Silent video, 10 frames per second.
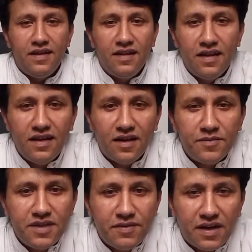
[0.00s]
नीलम
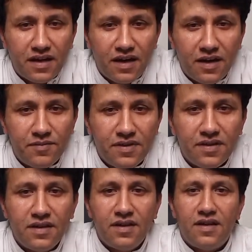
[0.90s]
जी वेलकम
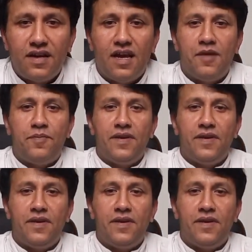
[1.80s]
हैप्पी